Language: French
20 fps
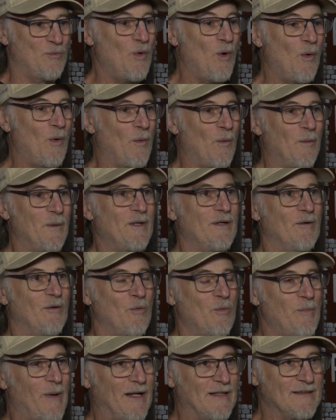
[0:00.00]
Oui, oui, oui,
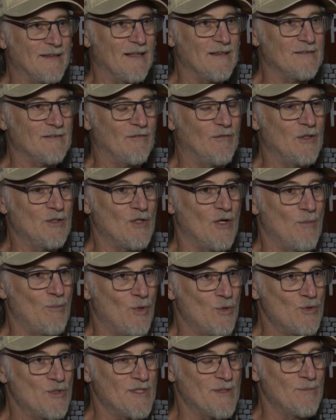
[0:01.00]
au printemps, ça va être de
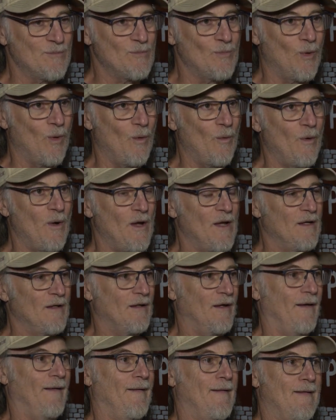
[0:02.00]
bleu, gym bleu.
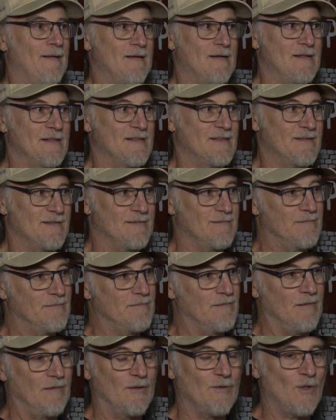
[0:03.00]
Euh,
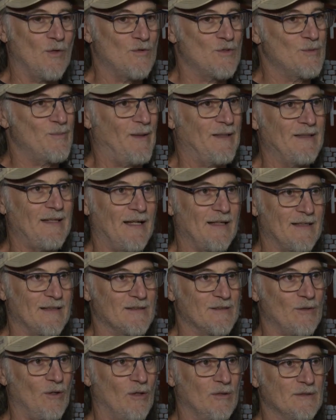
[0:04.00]
ça va être un spectacle
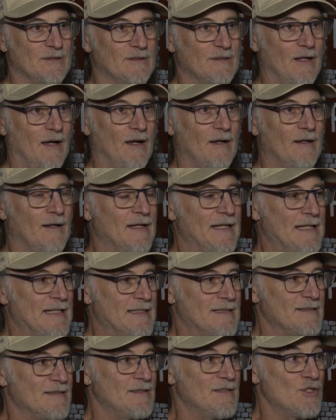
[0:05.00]
extraordinaire.
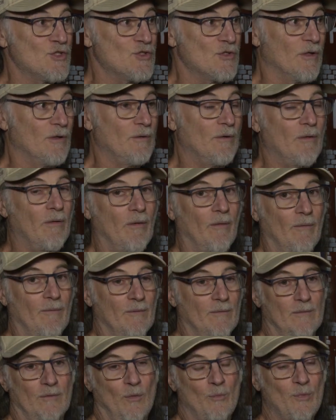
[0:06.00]
C'est déjà là,
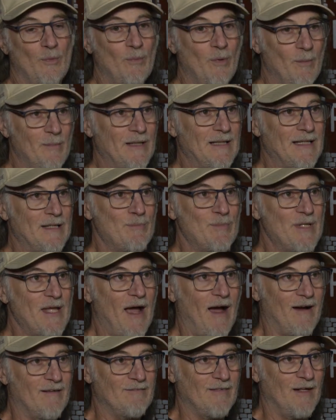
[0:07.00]
on ne peut pas mettre les billets en